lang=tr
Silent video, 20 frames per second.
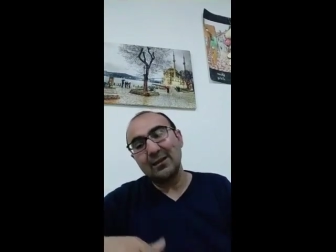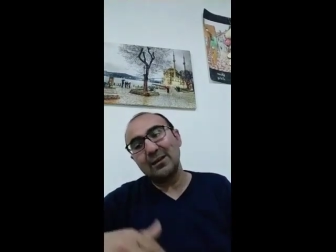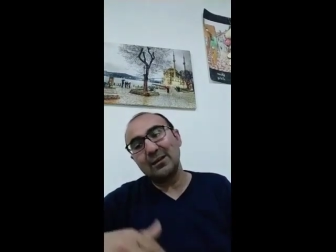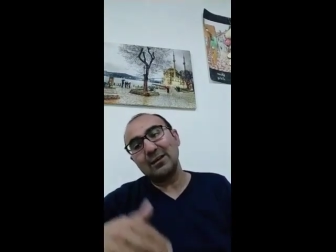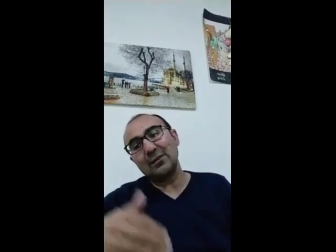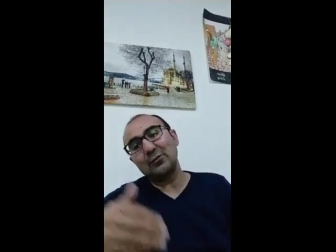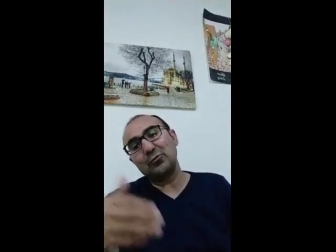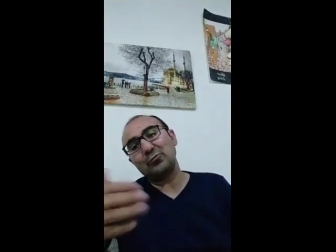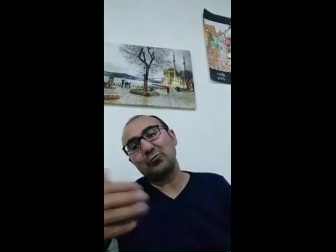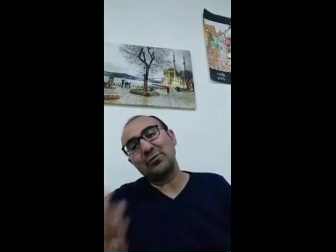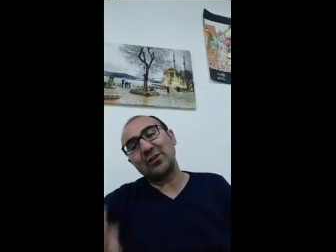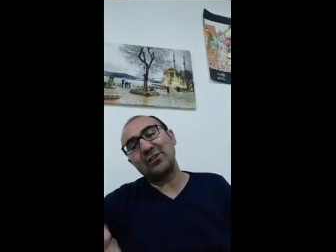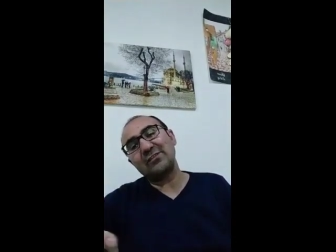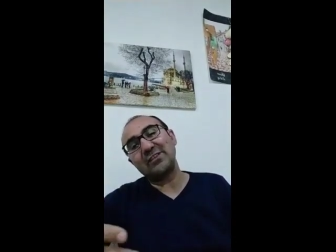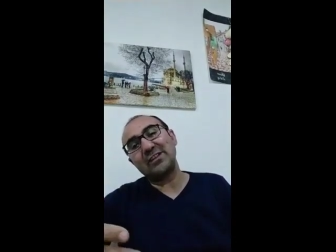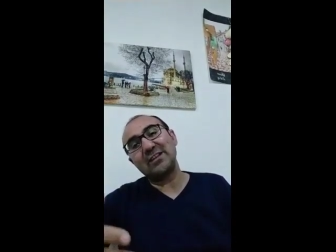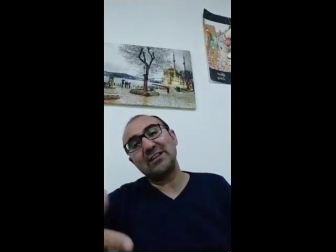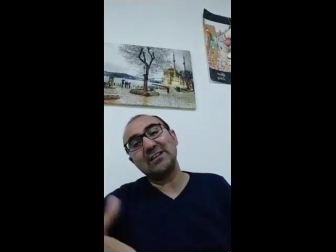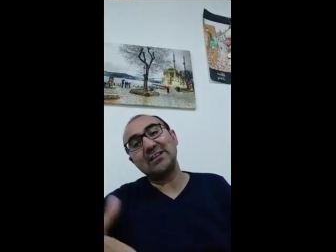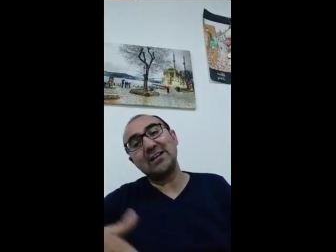Hükümdar
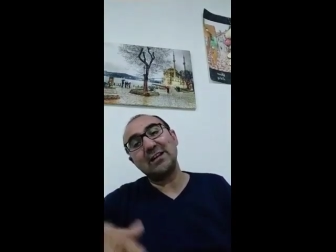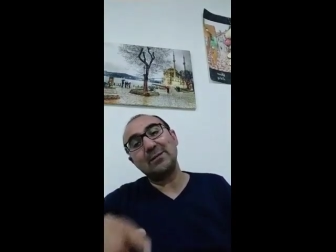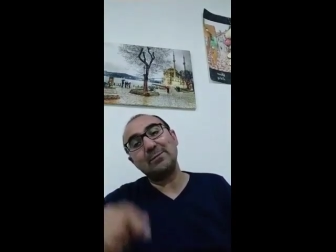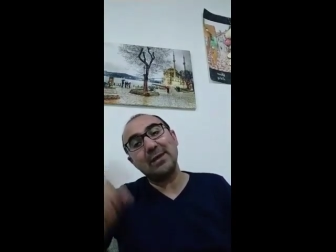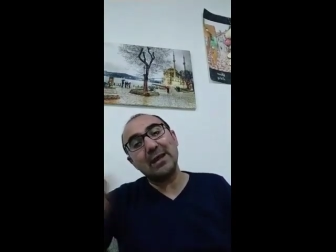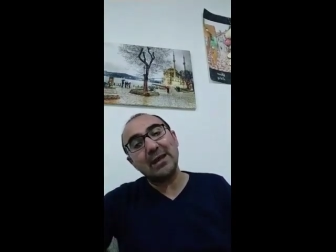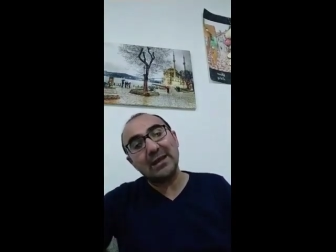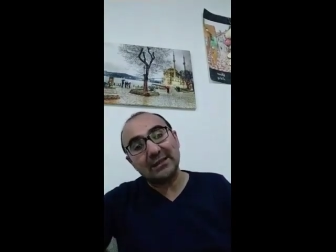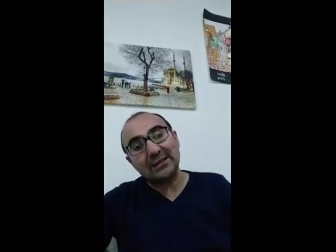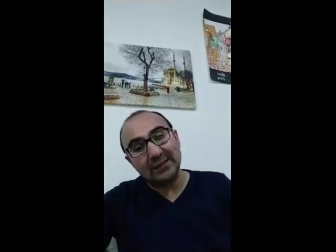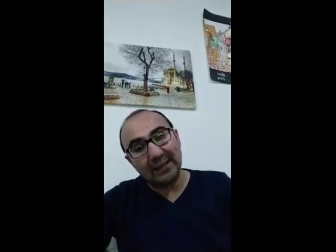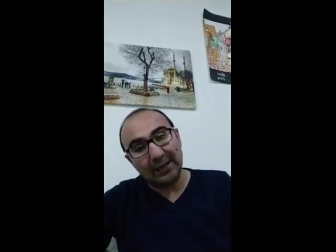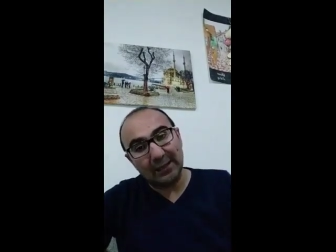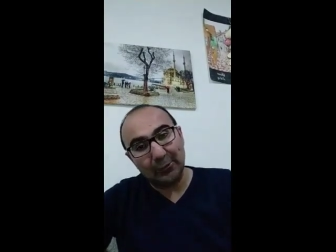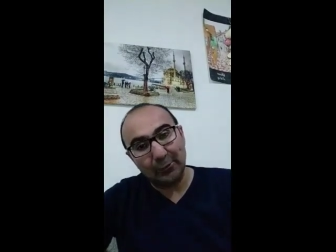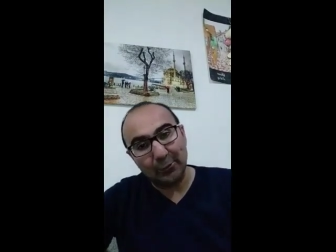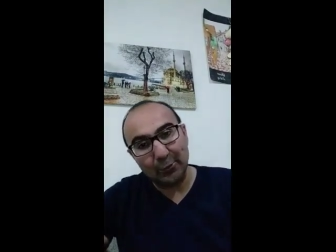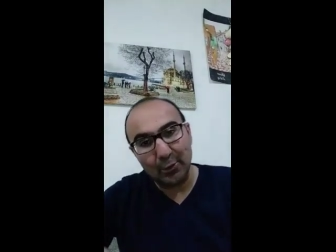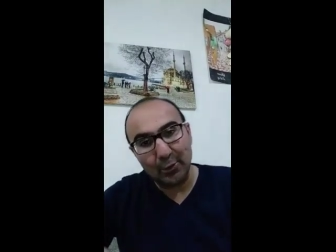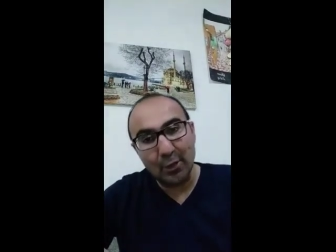veletlerine melik
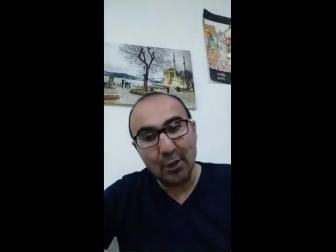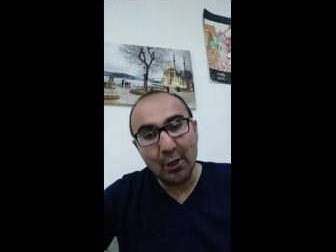deniliyordu.